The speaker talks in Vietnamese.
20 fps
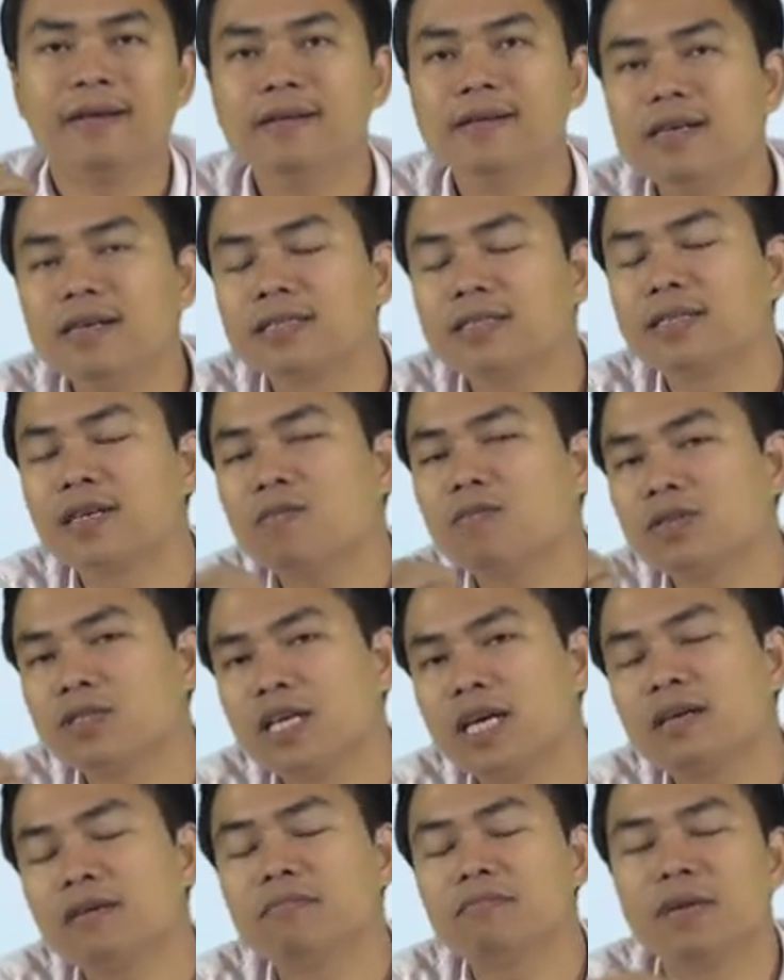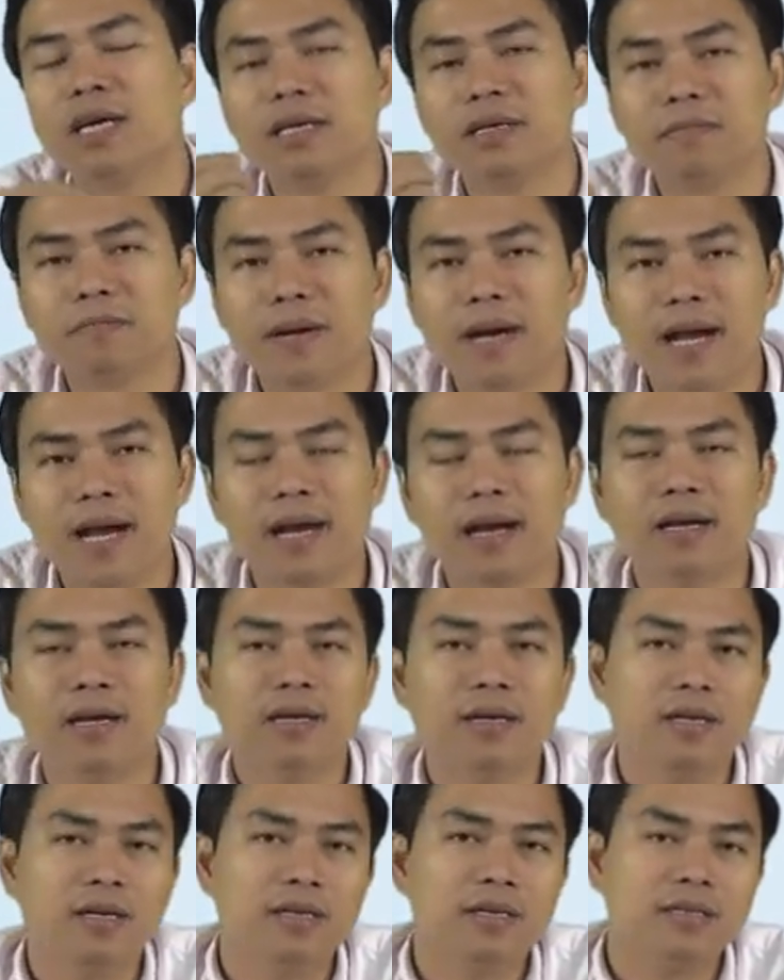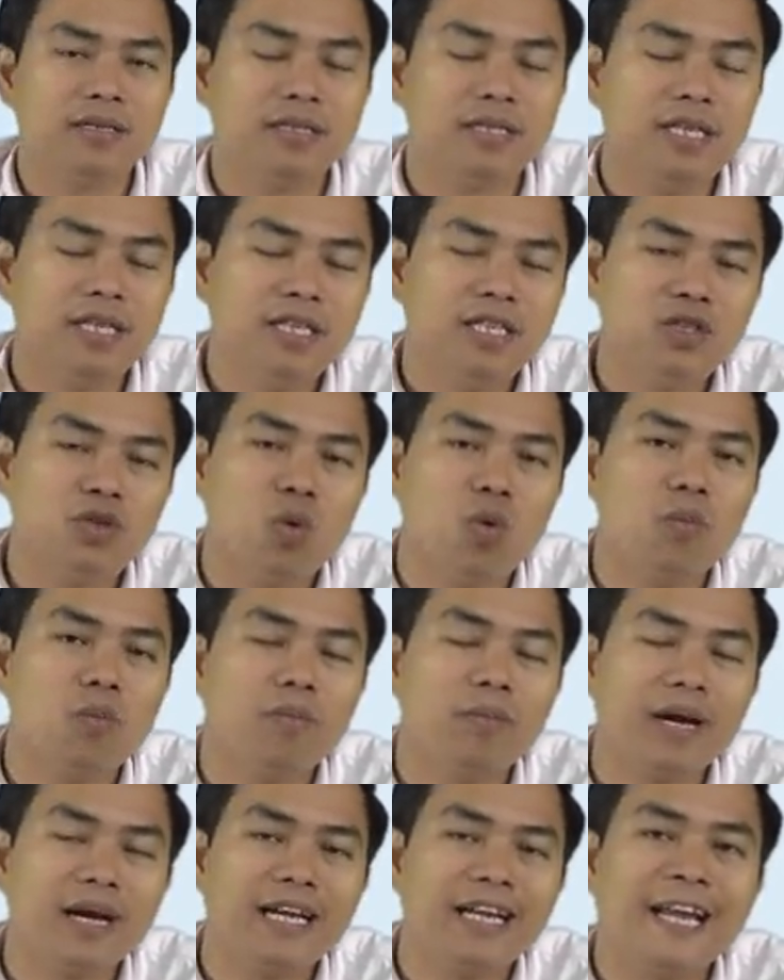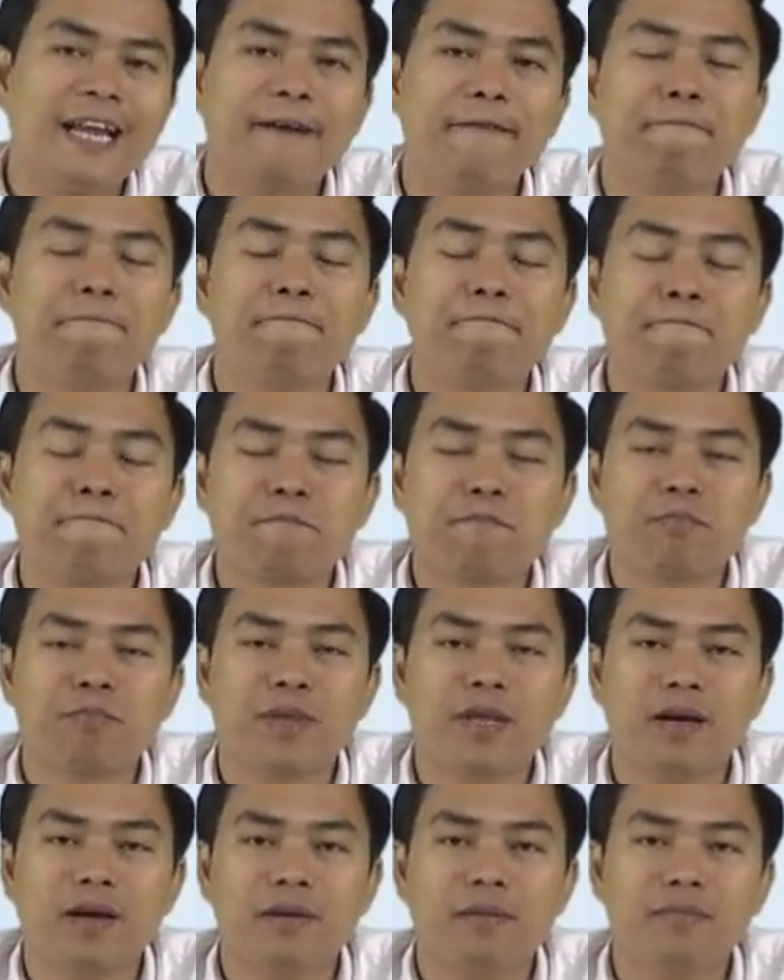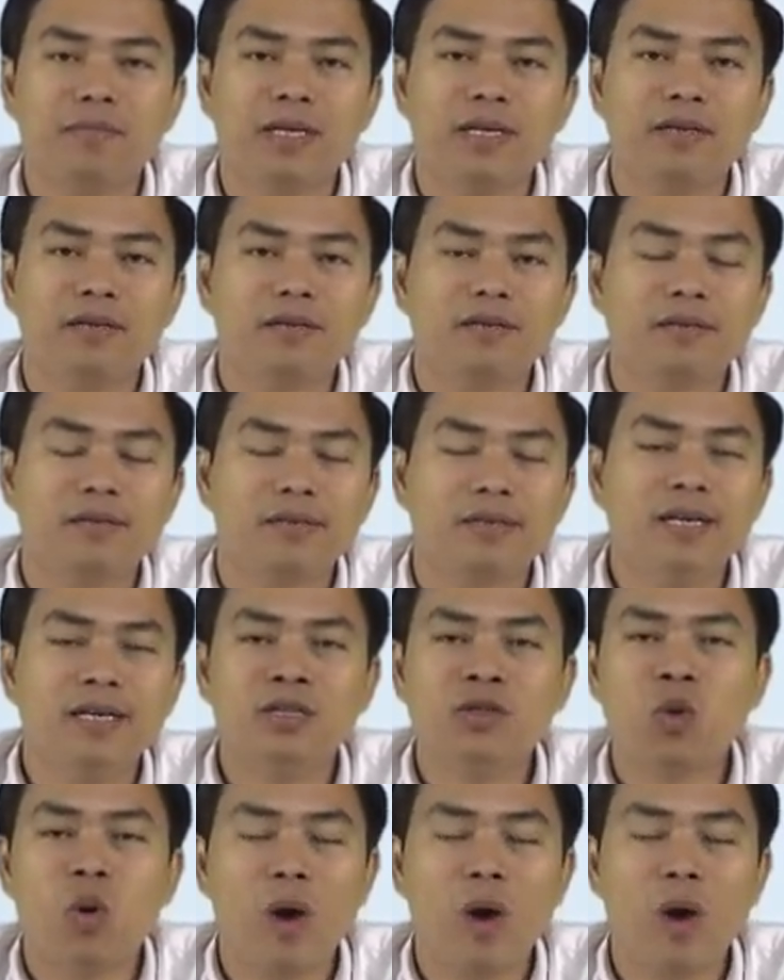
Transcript: hước sốc sách bậy bạ dí dủm hay là à, mình đơn